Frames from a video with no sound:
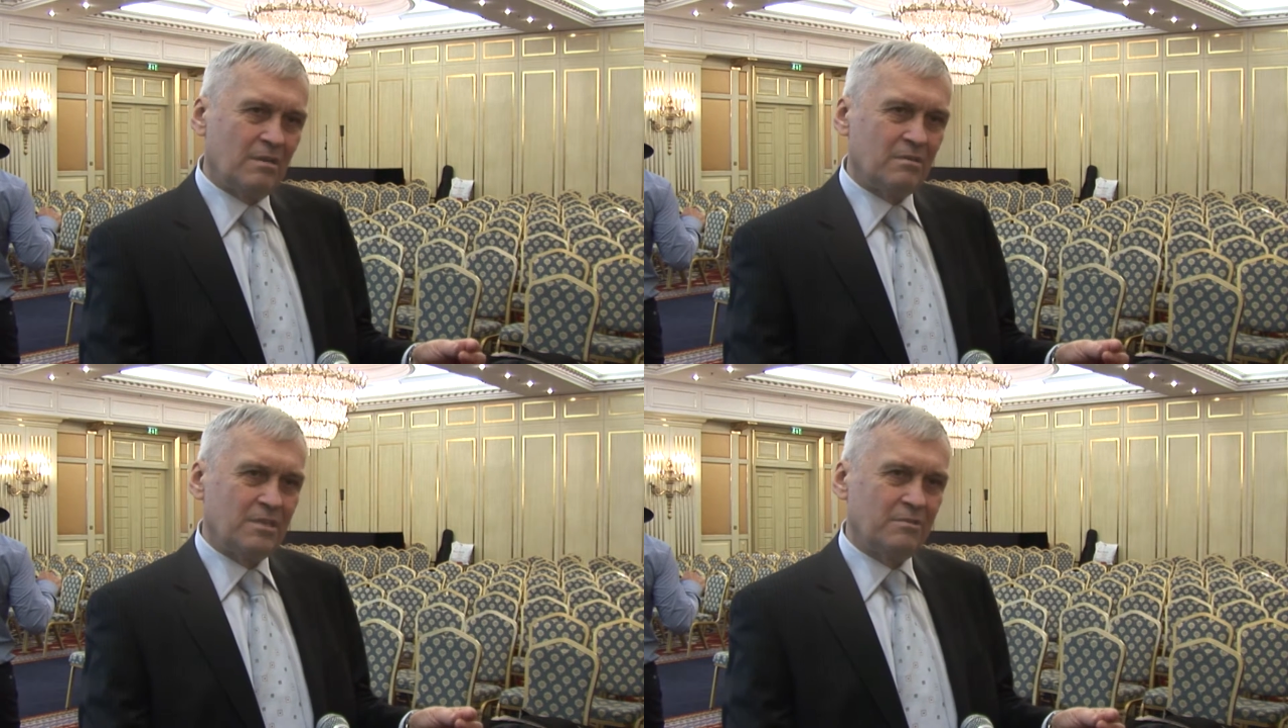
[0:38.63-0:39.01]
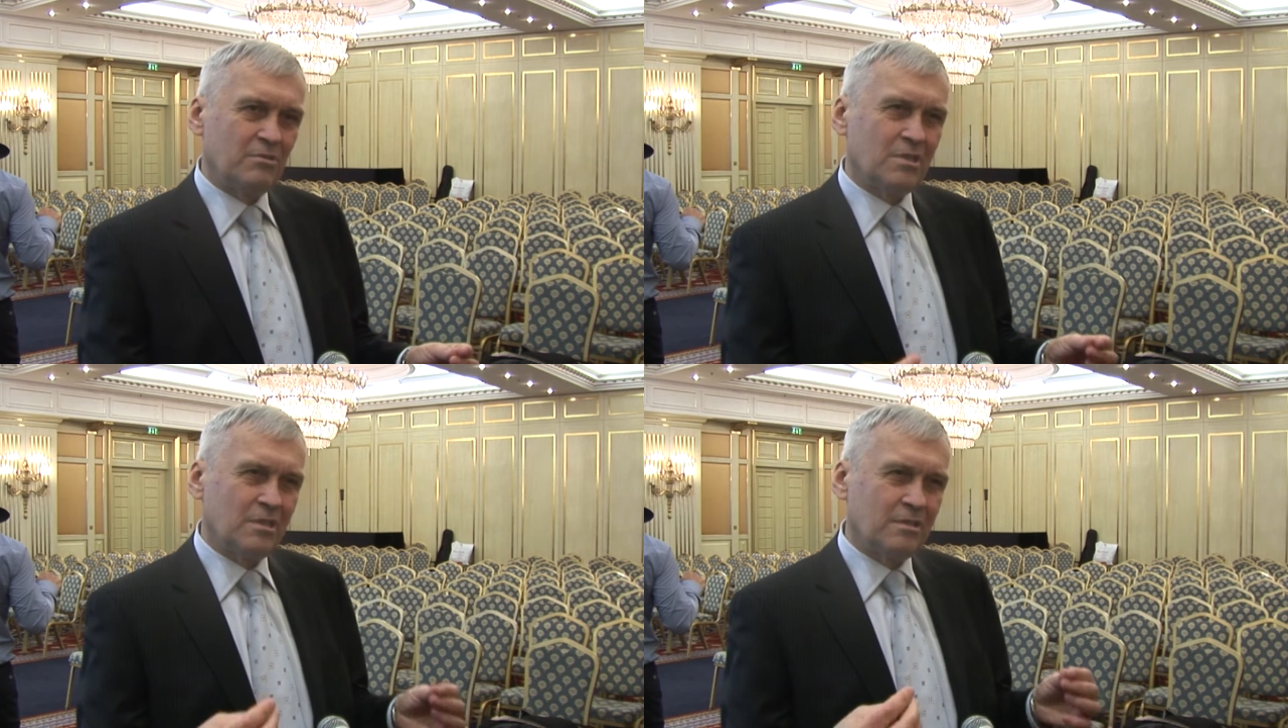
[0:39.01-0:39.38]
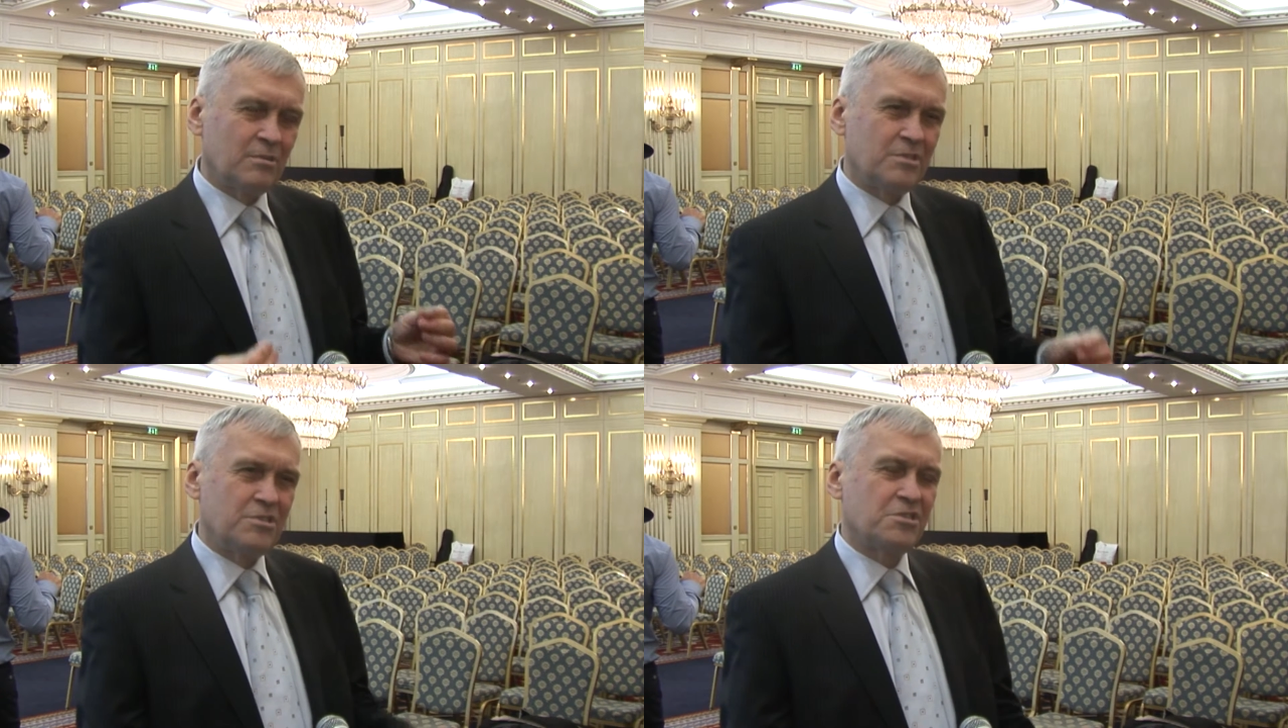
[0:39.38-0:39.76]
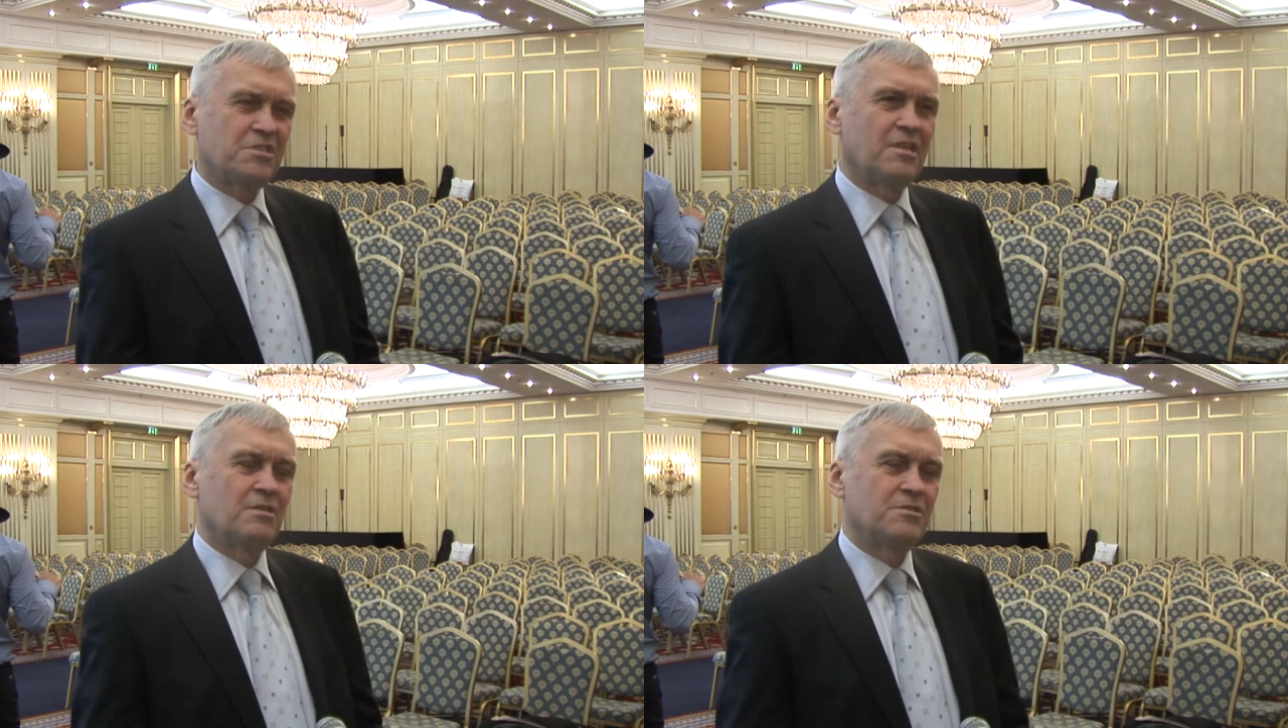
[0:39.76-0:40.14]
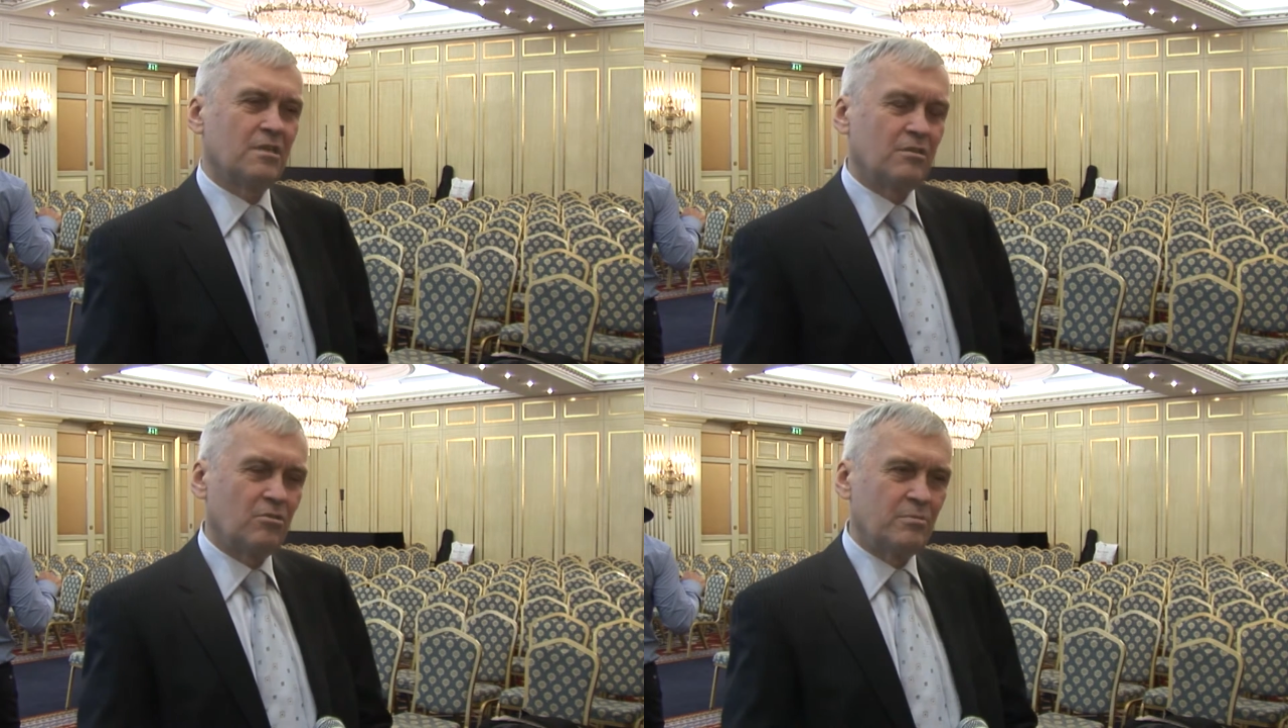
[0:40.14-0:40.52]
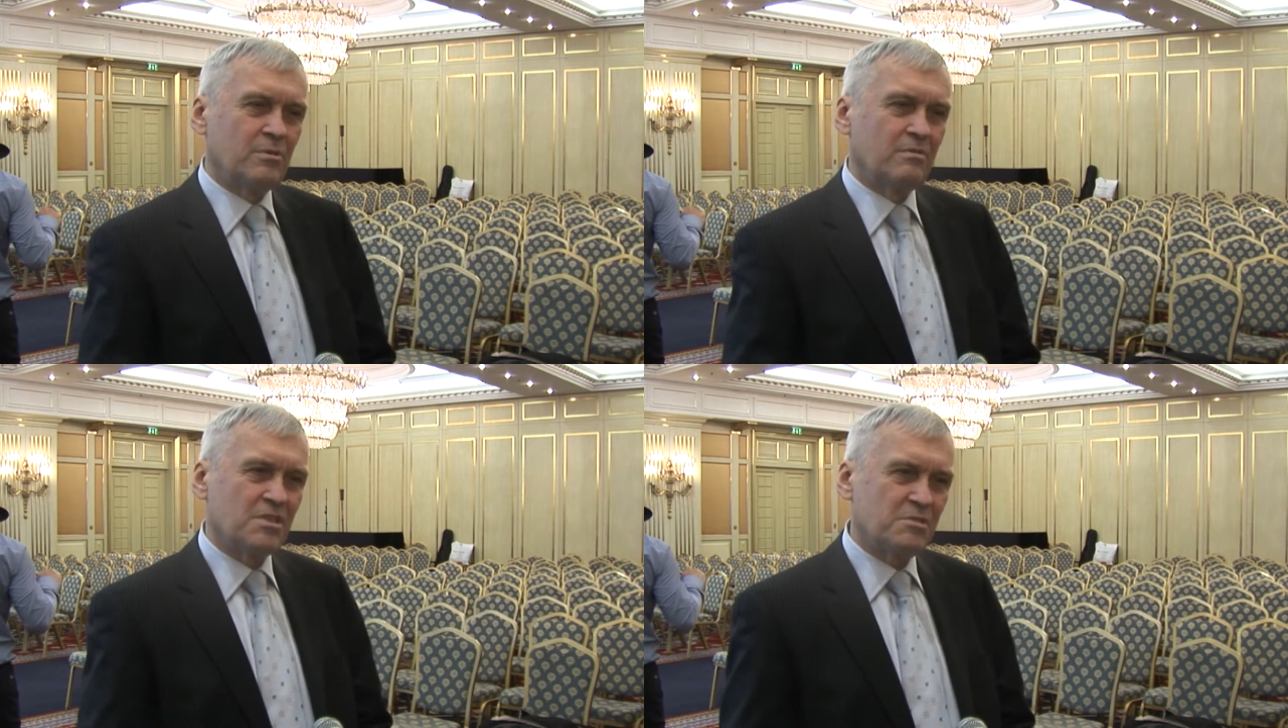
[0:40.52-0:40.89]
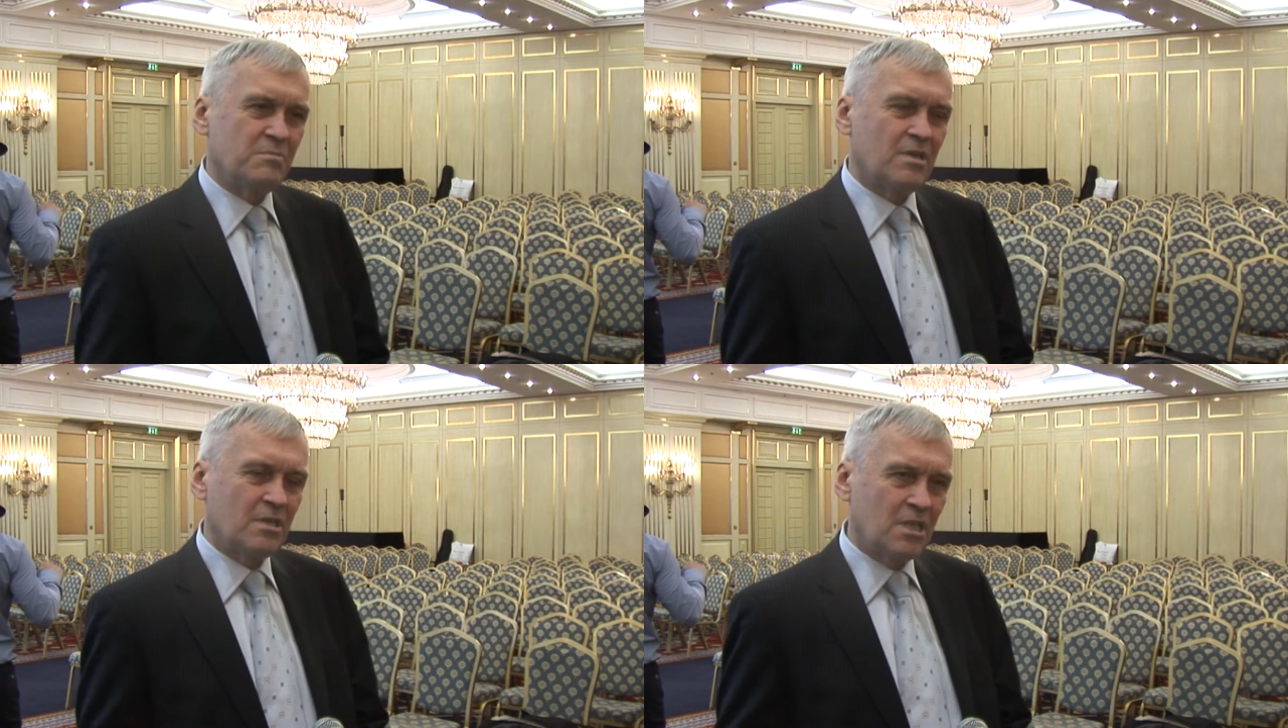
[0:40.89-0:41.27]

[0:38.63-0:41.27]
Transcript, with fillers: И вот эта вот дистанция огромного размера,